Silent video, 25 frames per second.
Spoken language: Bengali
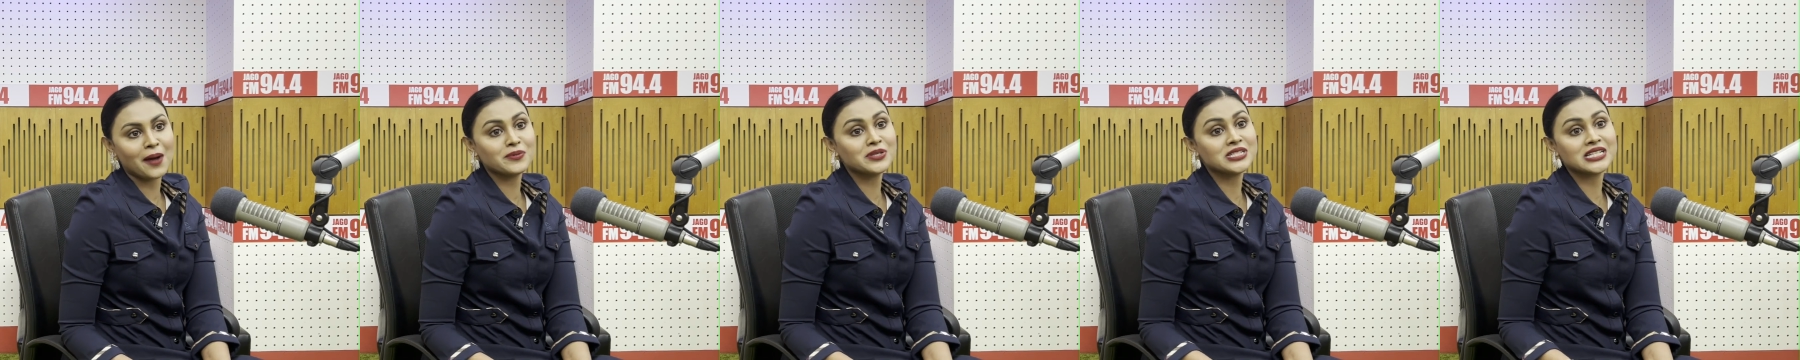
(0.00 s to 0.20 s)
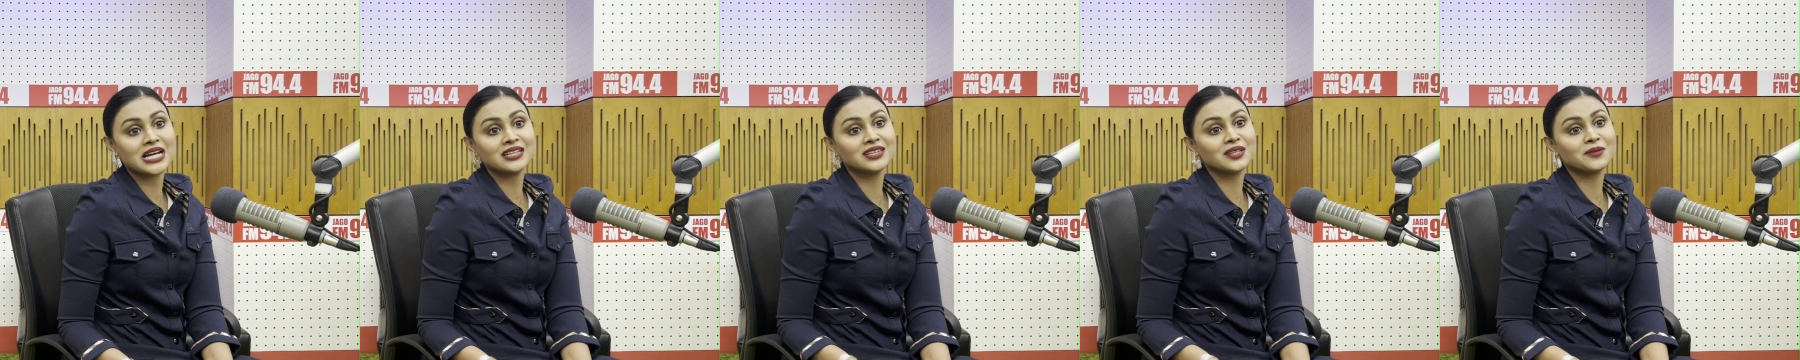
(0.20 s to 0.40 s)

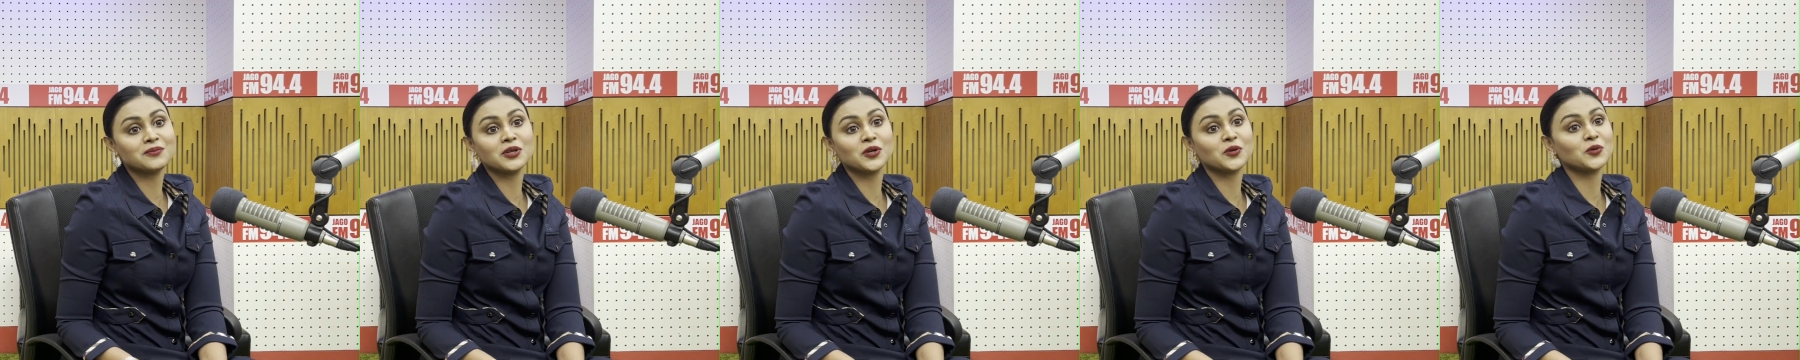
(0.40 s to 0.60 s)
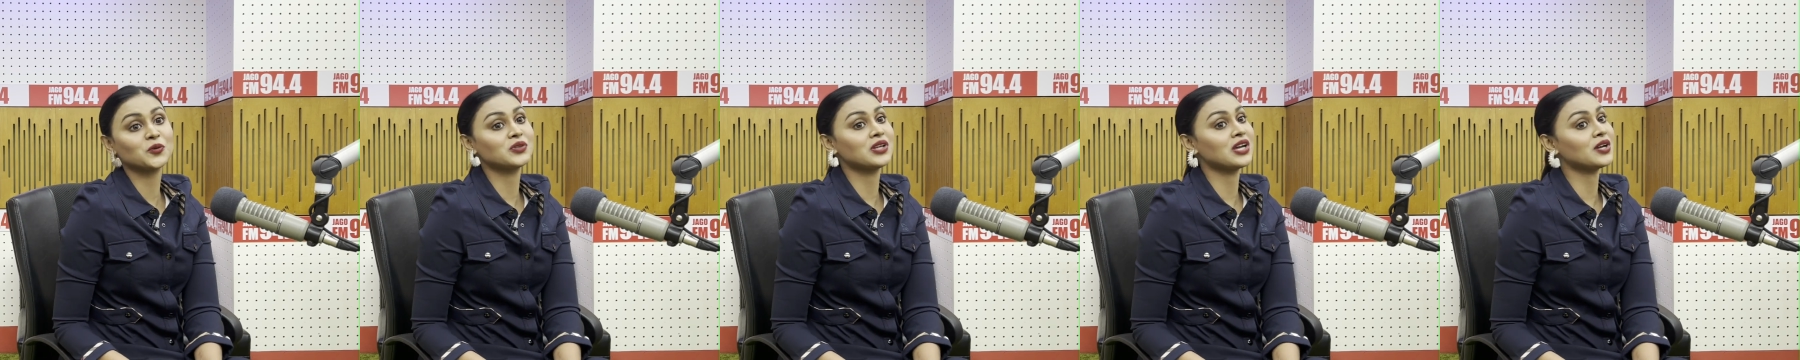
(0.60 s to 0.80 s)
আমি জানতাম
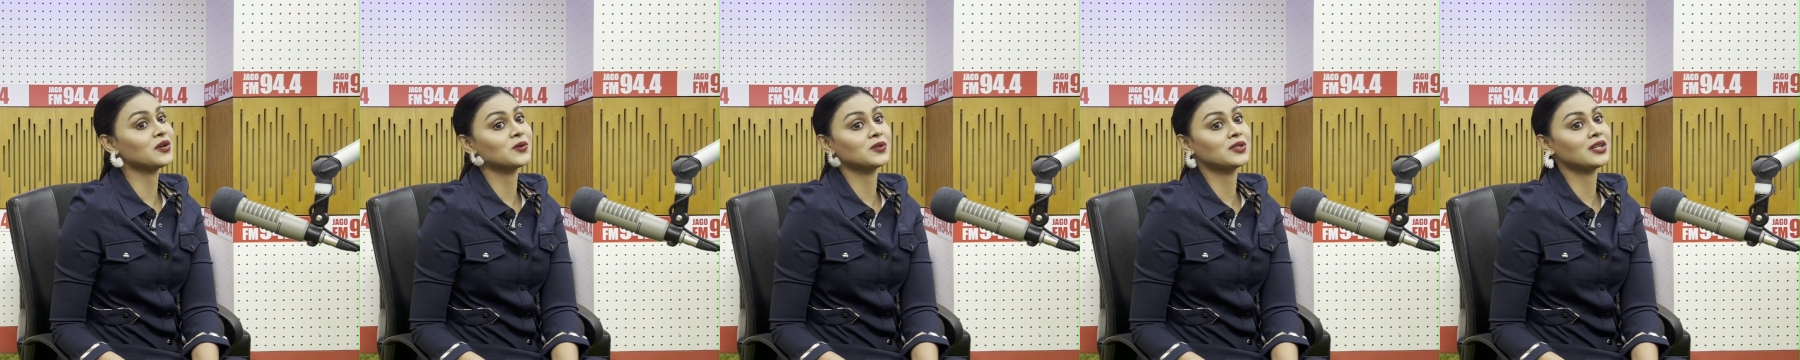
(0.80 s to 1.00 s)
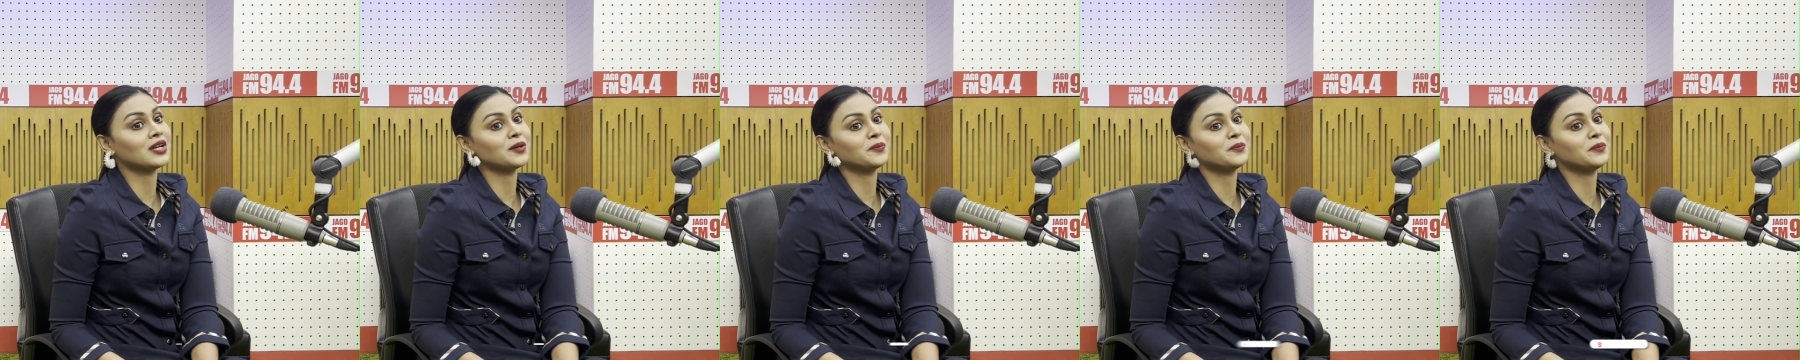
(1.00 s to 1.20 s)
না কোথায়
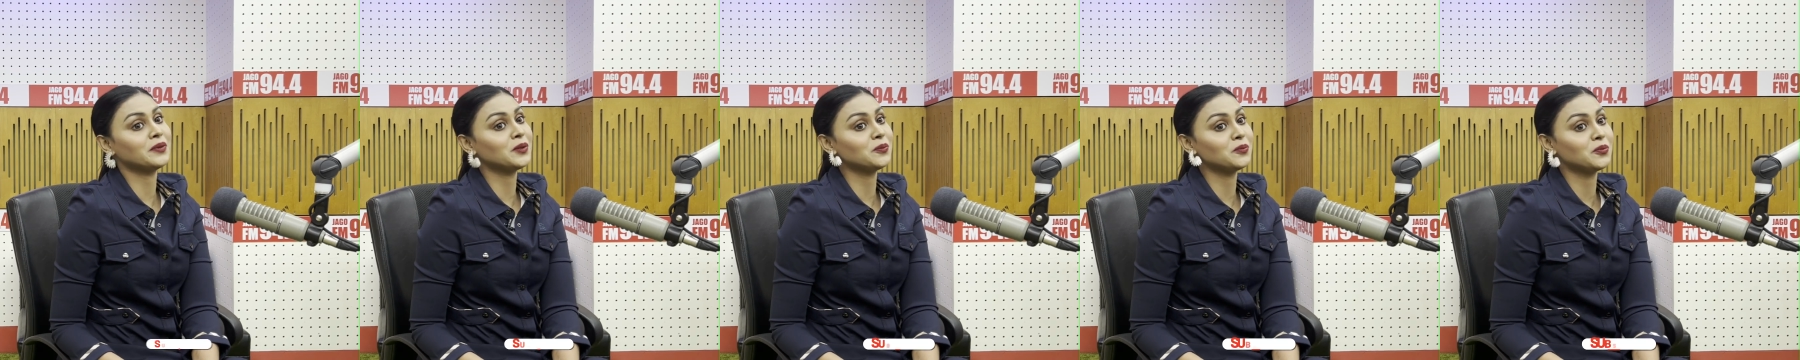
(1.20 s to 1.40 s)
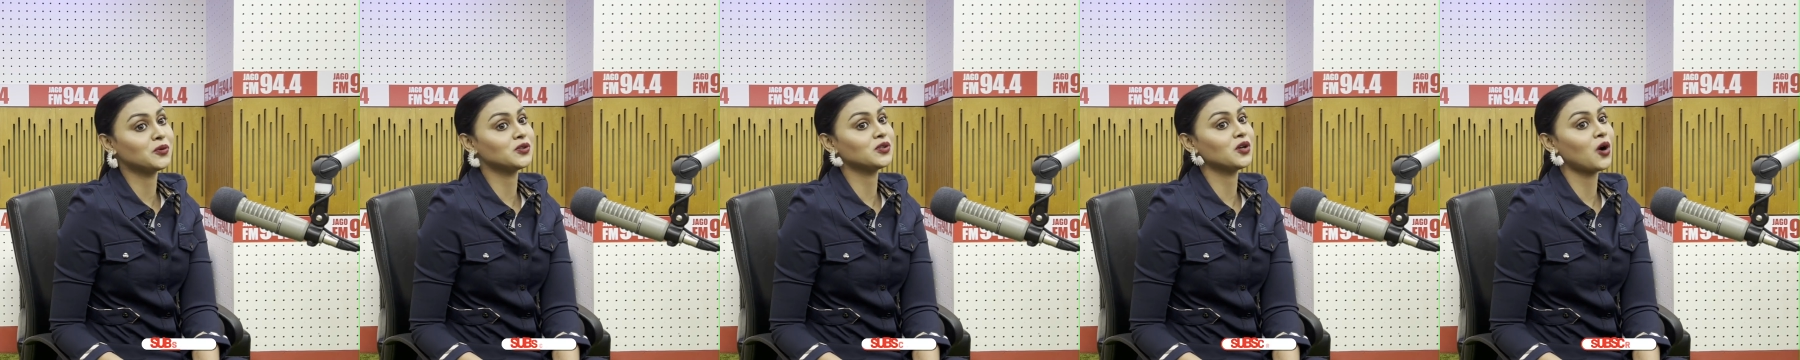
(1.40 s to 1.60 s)
কোথায়
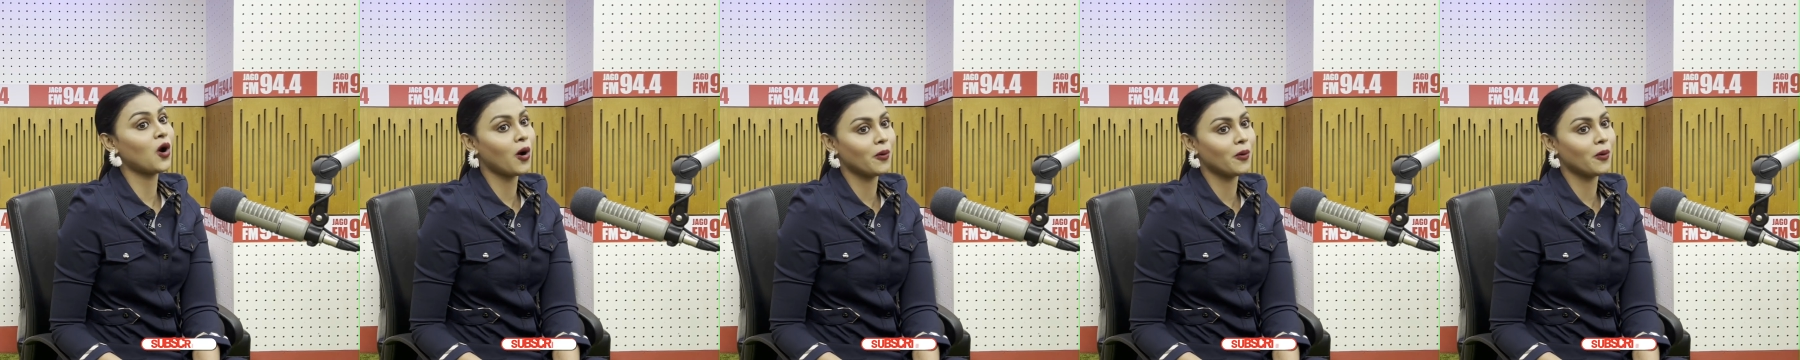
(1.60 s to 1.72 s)
বিলবোর্ড